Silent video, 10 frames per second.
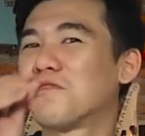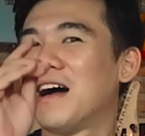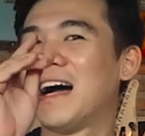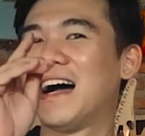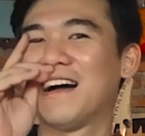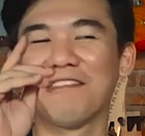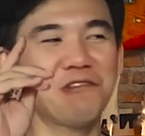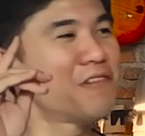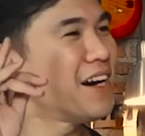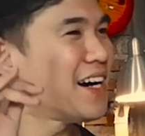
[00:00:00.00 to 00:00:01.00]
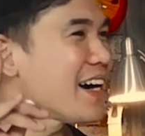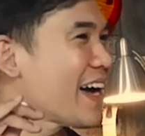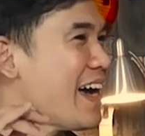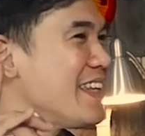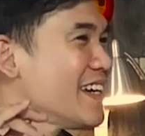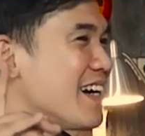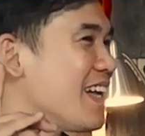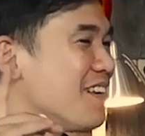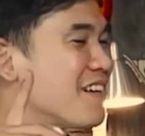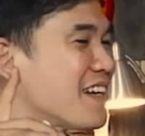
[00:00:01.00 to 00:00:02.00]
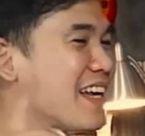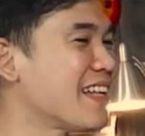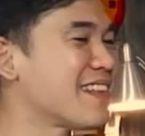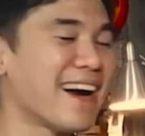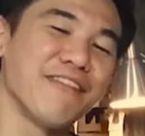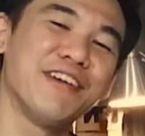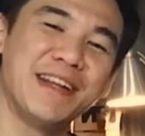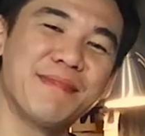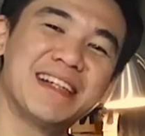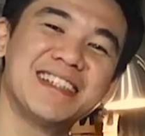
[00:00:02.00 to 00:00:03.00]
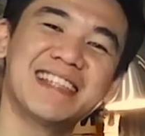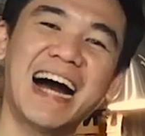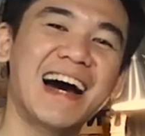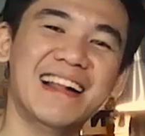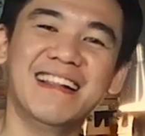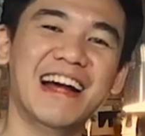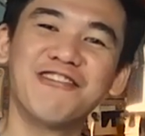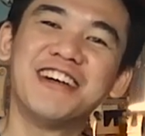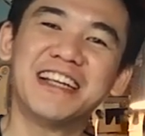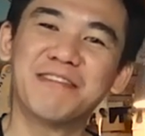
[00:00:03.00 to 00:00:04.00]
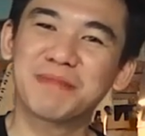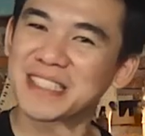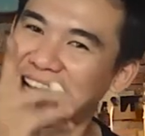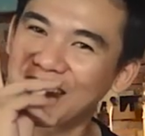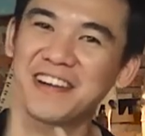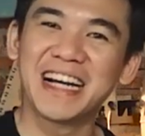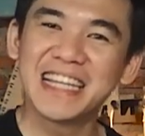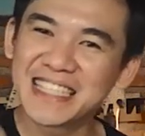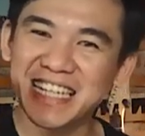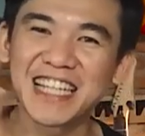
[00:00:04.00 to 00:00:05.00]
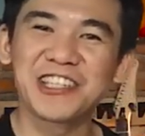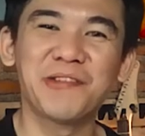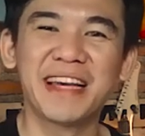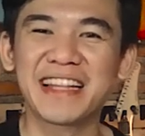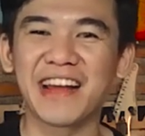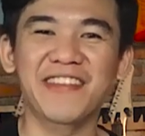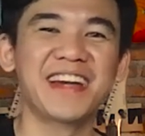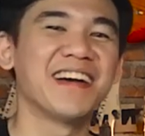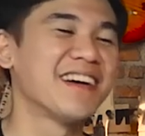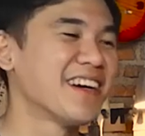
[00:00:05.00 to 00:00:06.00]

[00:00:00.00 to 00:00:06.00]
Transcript: Gua gua kayaknya kalau kena drive ini pasti sangar drive-nya nih. Percaya atau enggak ya? Ntar kita cobain drive-nya.